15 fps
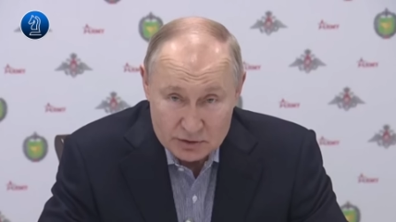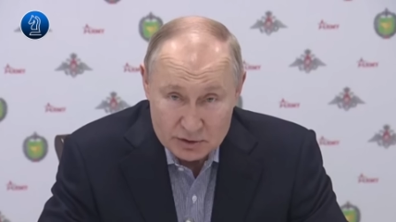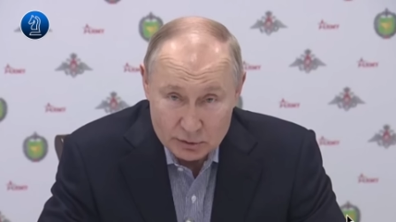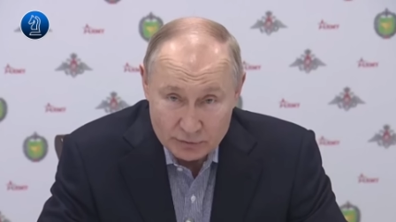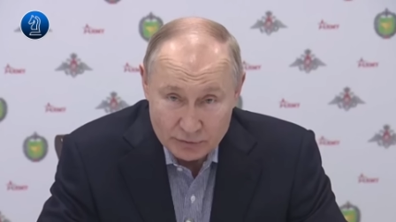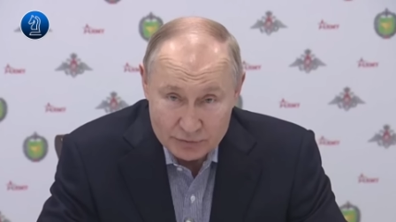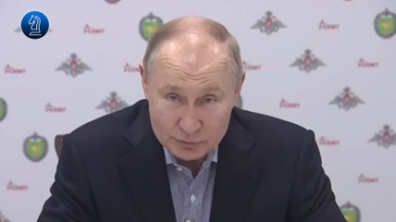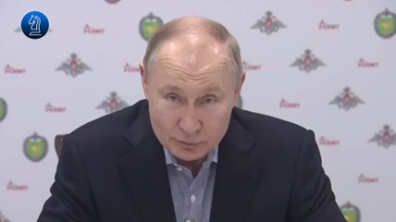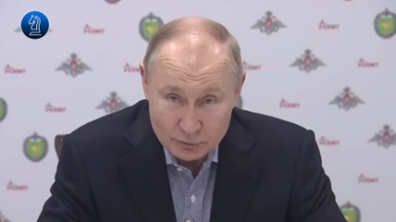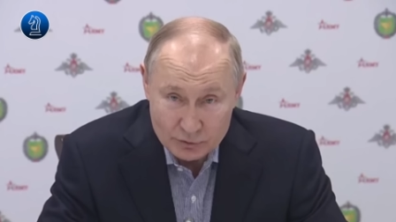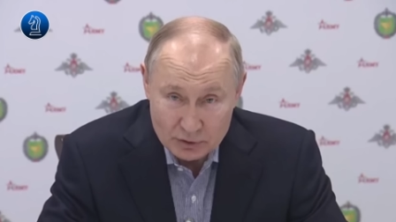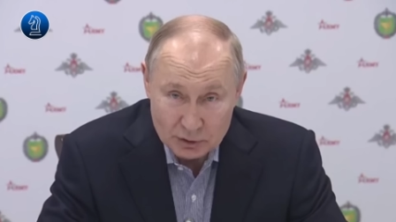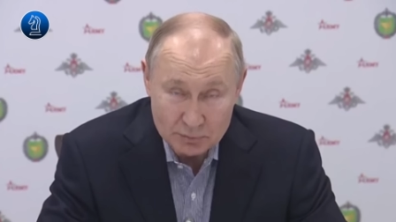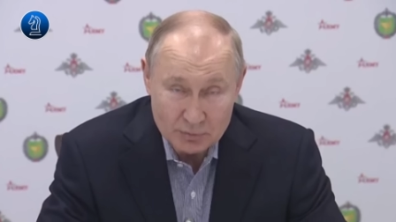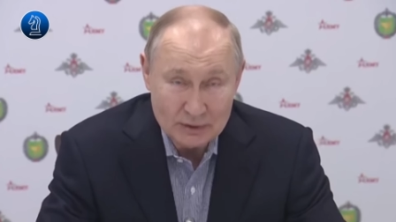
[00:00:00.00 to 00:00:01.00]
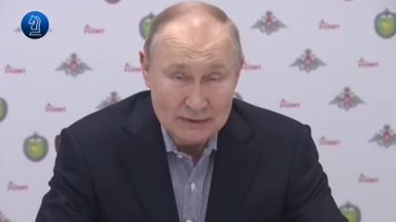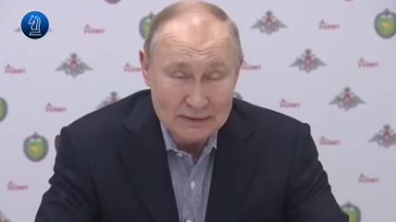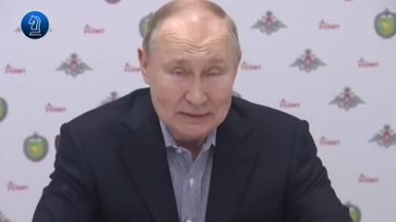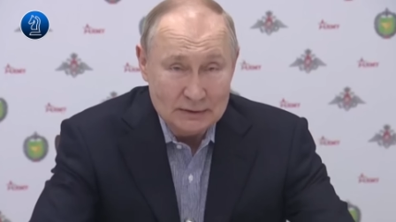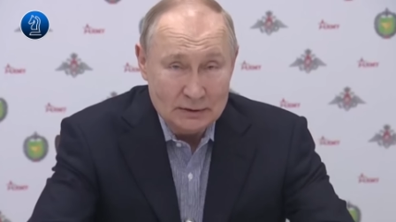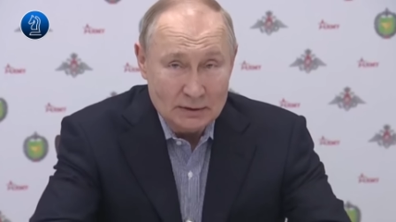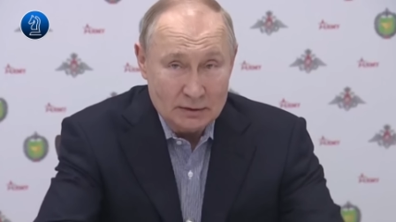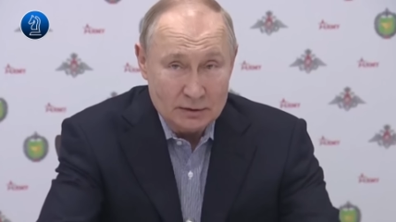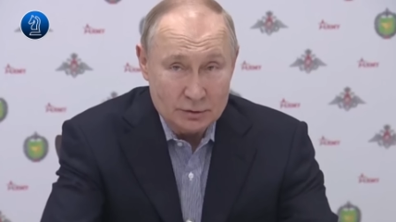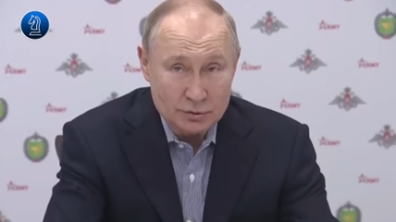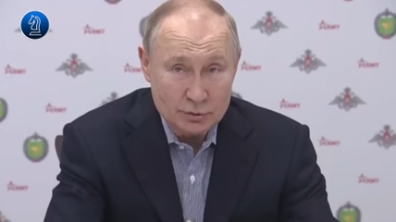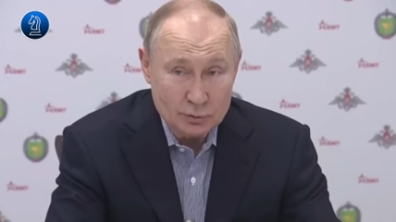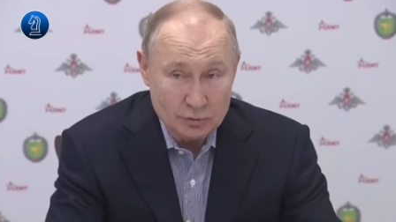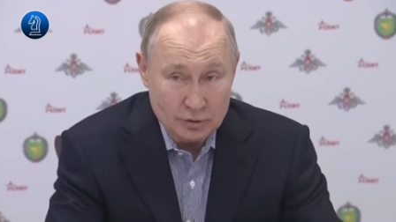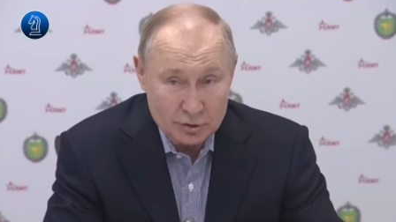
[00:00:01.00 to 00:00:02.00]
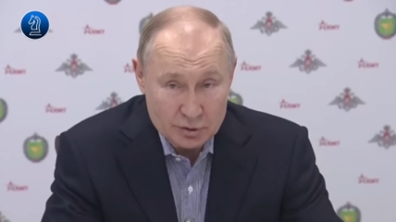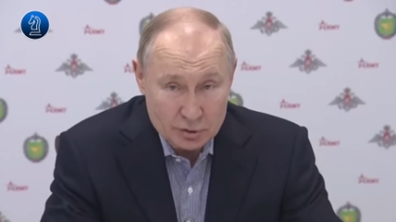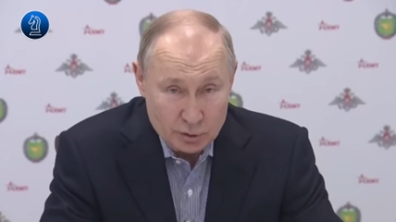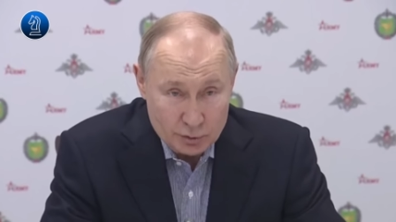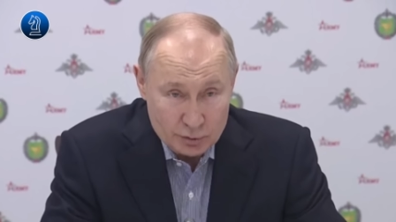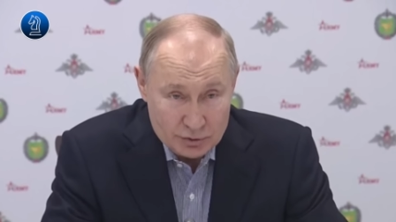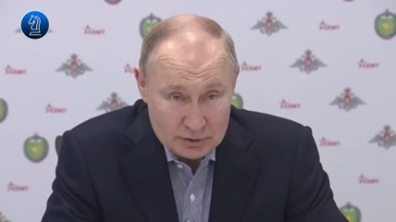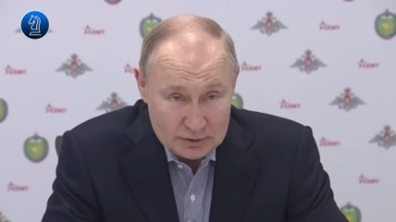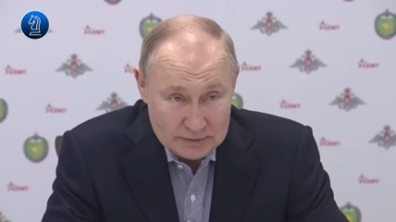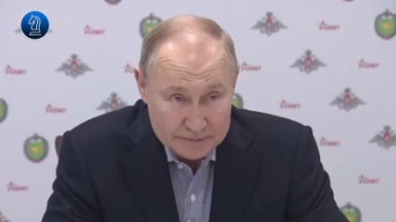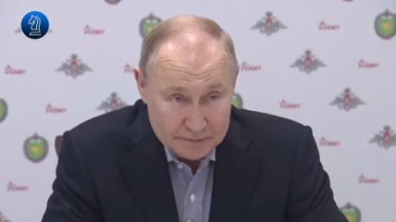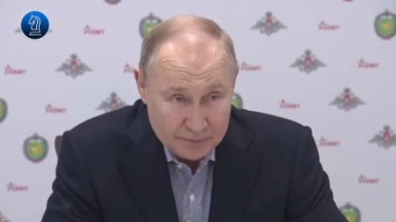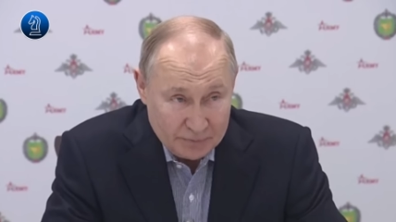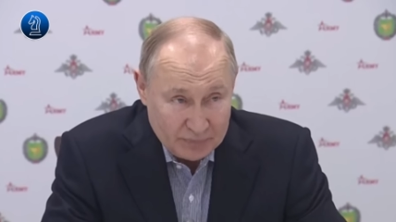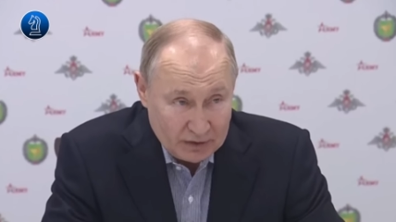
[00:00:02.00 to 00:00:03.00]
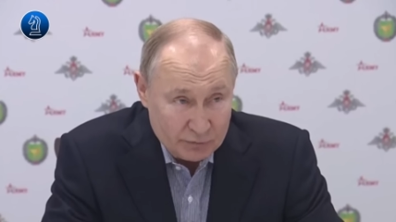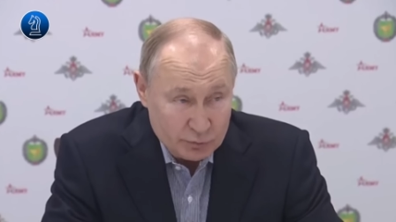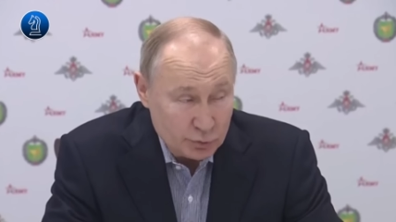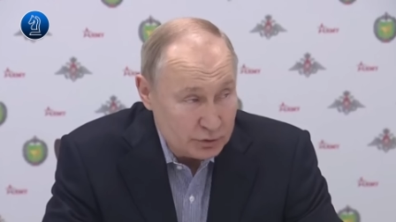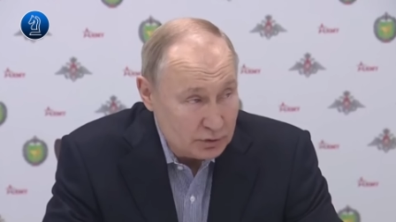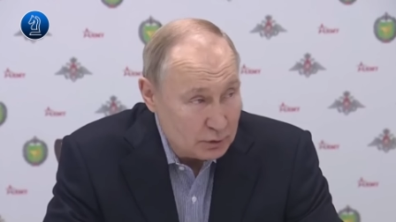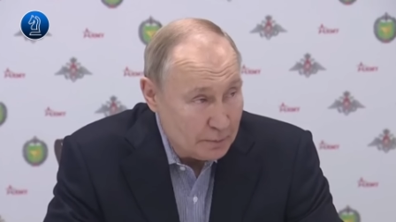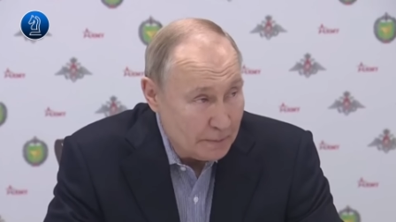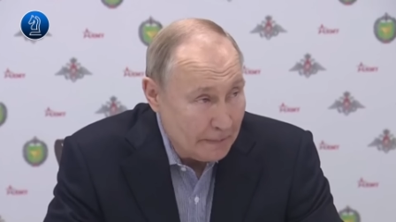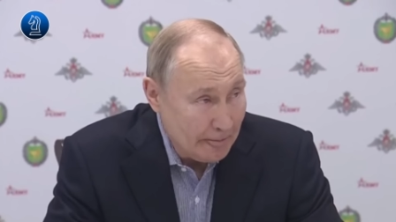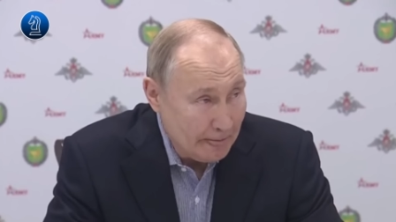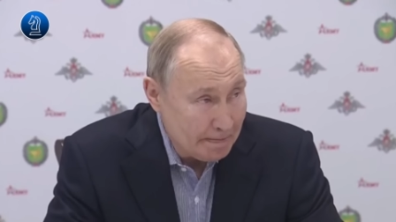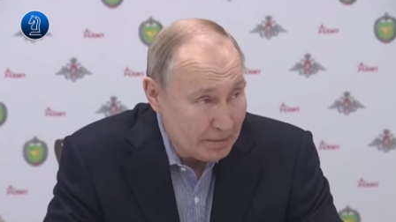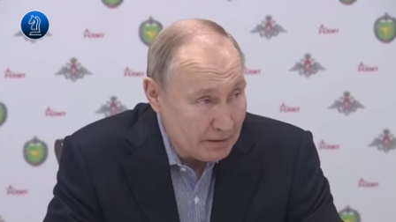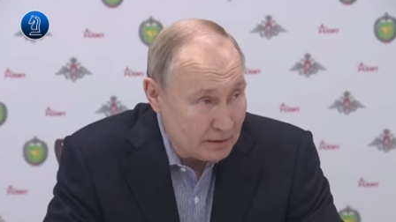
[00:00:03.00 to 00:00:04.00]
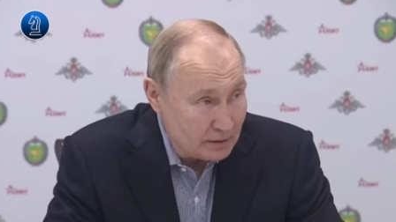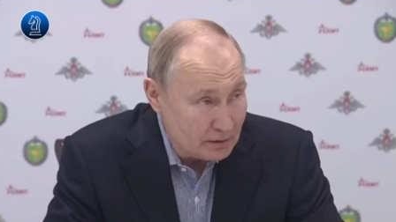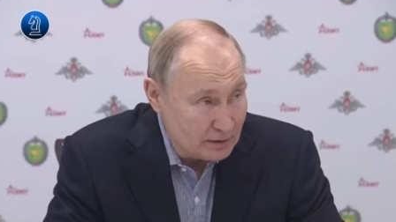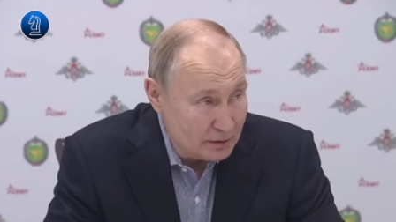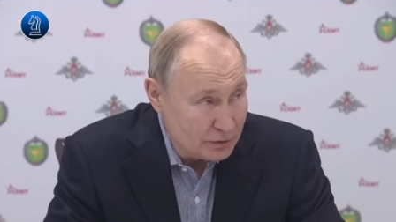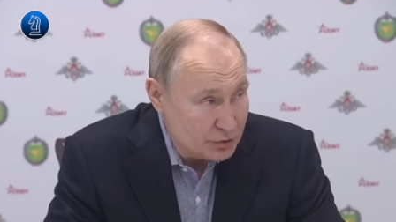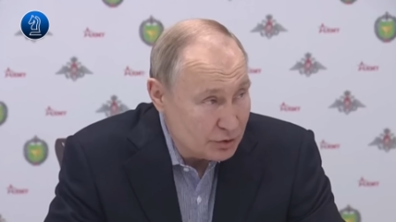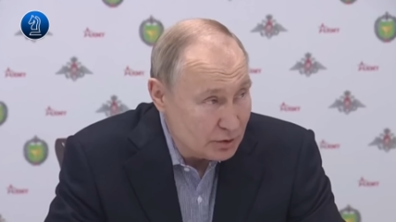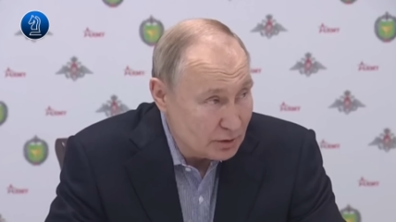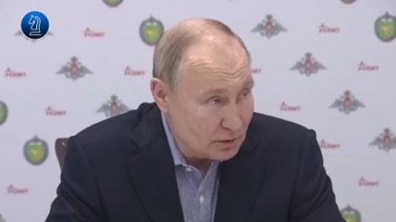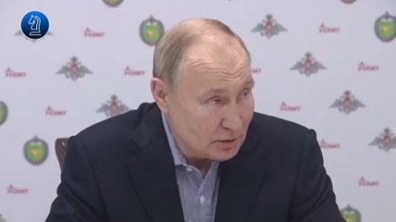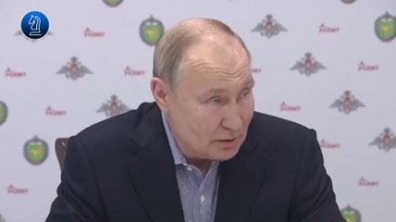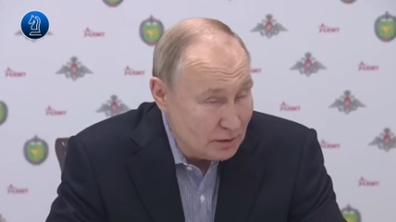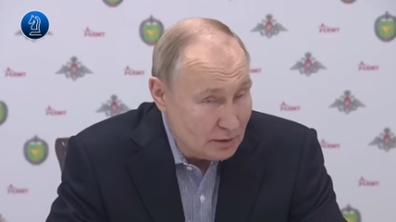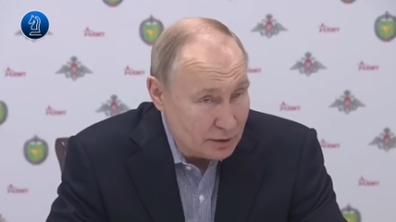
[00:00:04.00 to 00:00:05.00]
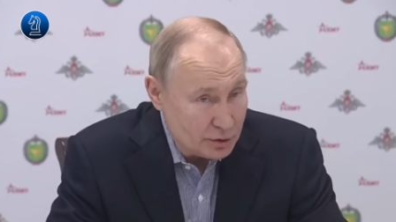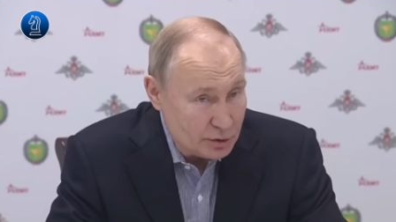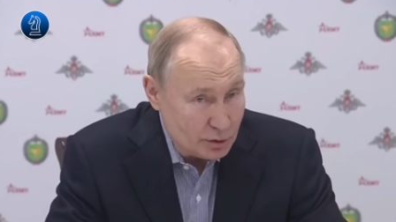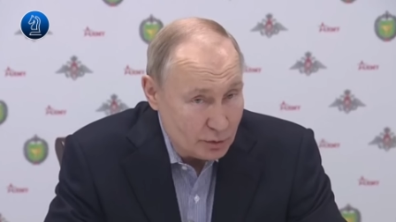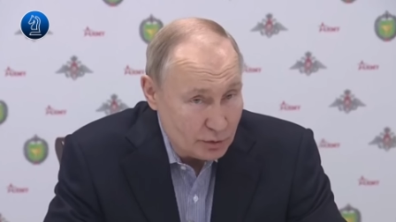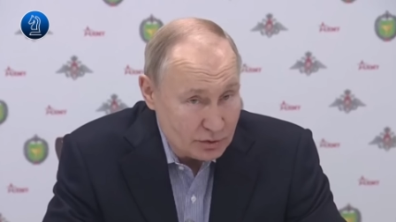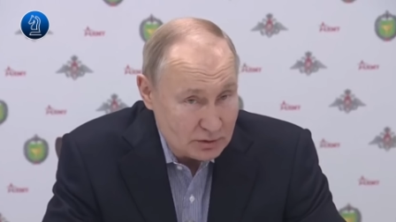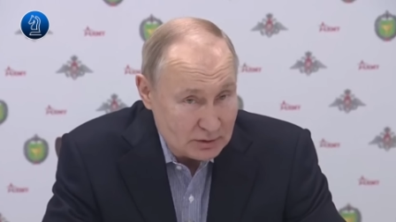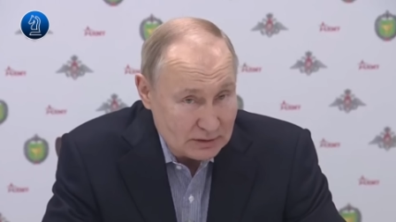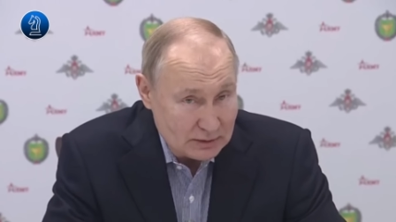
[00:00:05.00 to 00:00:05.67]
loại bất ổn cho đất nước chúng ta. Nhưng về phần mình, chúng ta sẽ gia tăng các cuộc tấn công mà tôi đã đề cập.